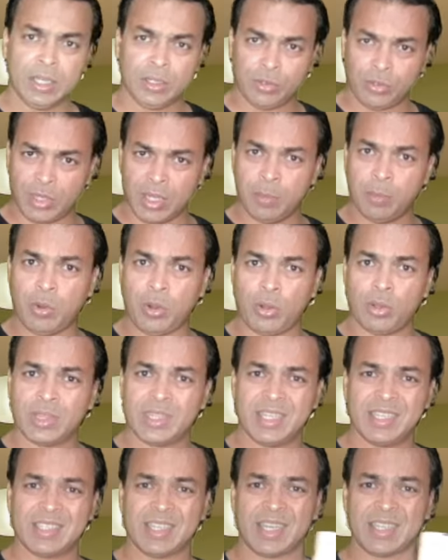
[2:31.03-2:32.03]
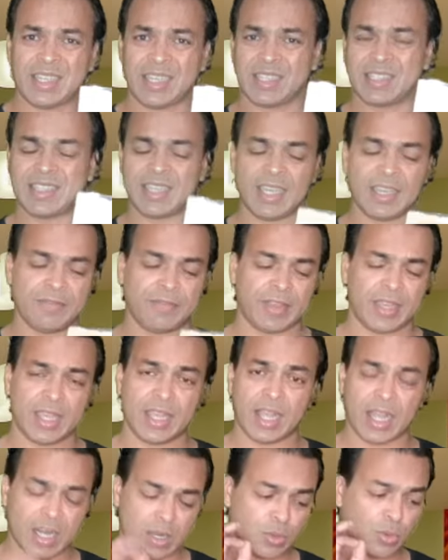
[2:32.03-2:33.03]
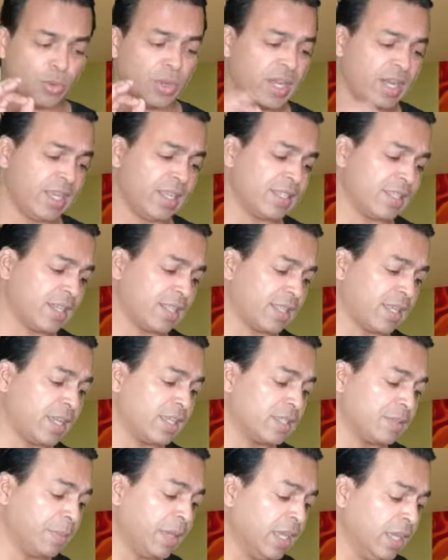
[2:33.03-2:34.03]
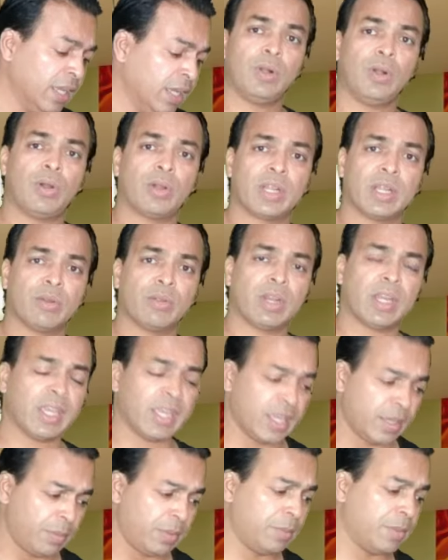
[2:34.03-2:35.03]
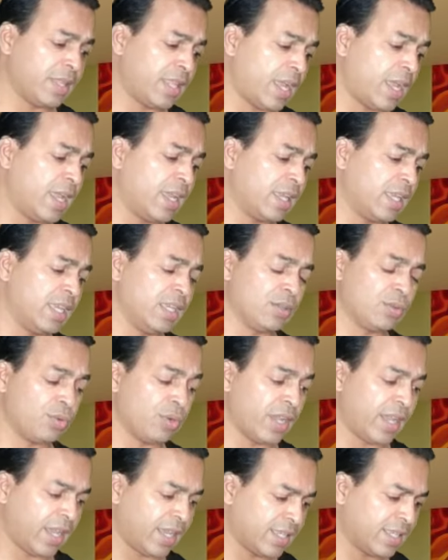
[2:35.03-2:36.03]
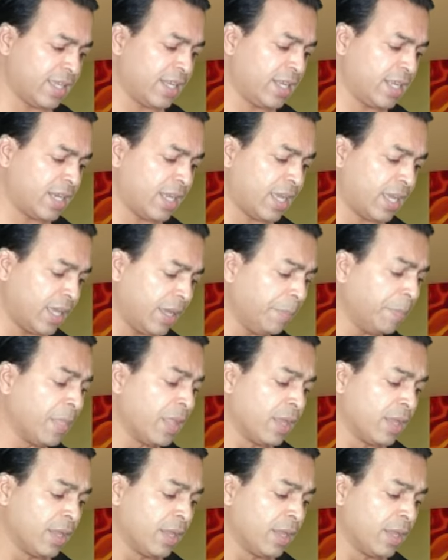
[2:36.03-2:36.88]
तो ये बहुत ही ज्यादा सेफ है हर कोई ले सकता है इसमें और इन्होंने ये भी बताया कि इसको कैसे लेना है